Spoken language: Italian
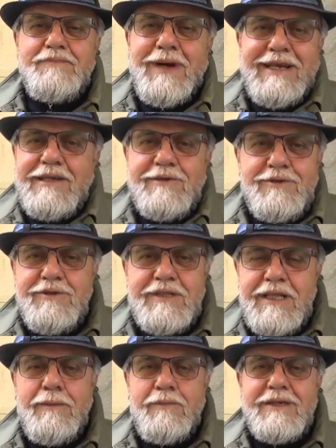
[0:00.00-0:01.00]
Parlano
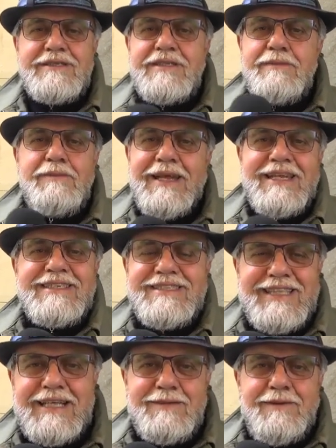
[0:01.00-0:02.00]
tutti di questi
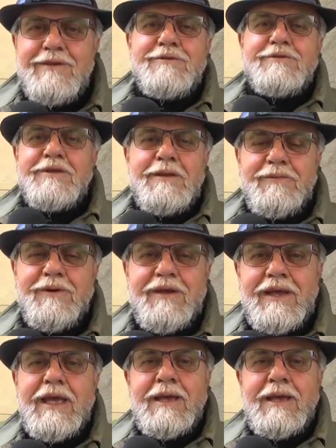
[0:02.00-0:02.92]
benestanti, parlano tutti di poi.